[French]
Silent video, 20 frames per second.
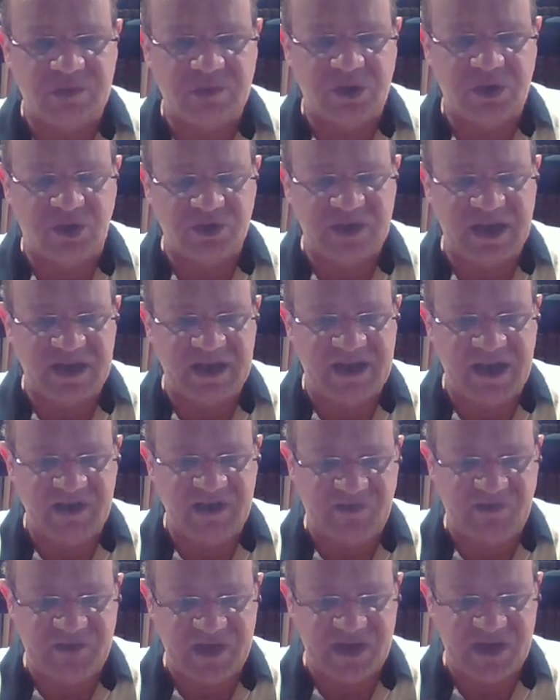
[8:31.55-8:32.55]
Quand quelqu'un
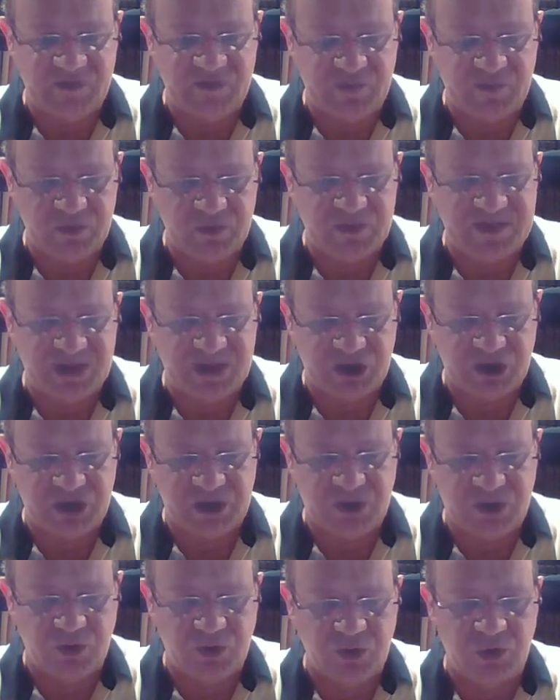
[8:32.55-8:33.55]
fait un vœu,
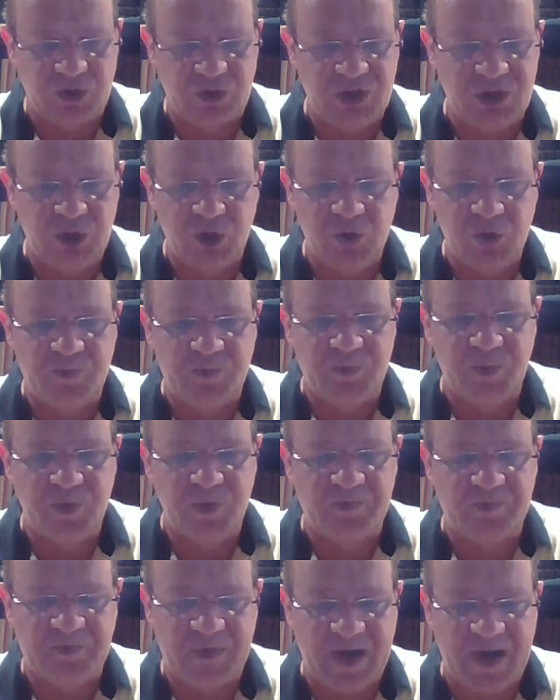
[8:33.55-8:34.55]
sachez qu'il ne
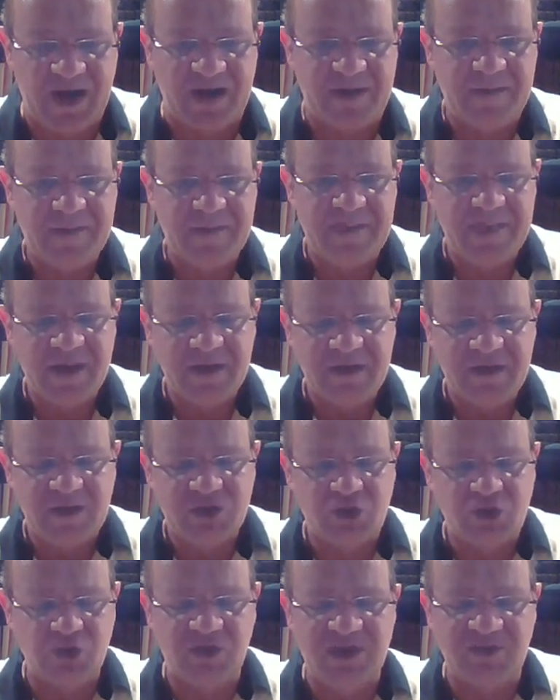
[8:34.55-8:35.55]
peut pas
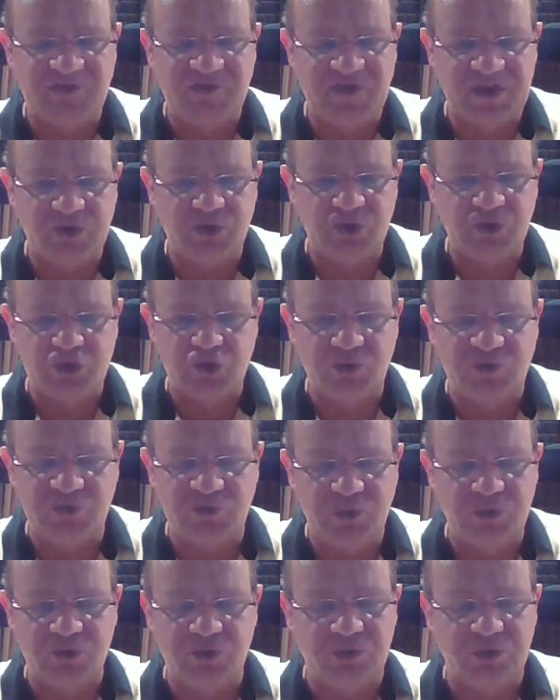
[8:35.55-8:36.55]
se défaire de ce
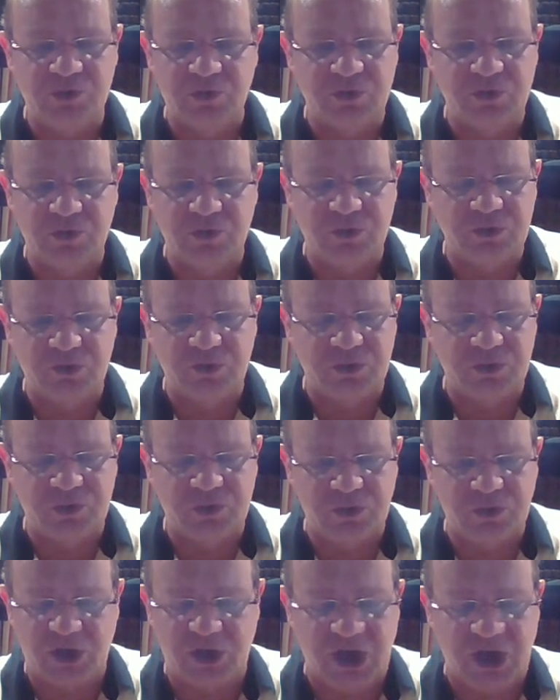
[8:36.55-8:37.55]
vœu
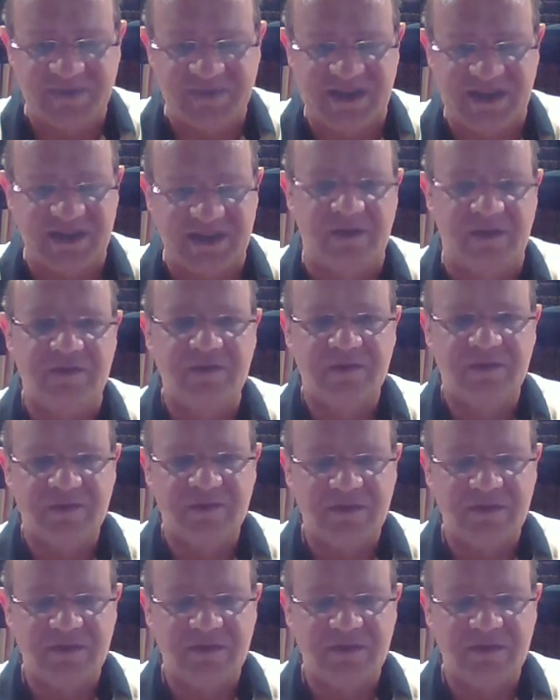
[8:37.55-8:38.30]
euh, comme cela.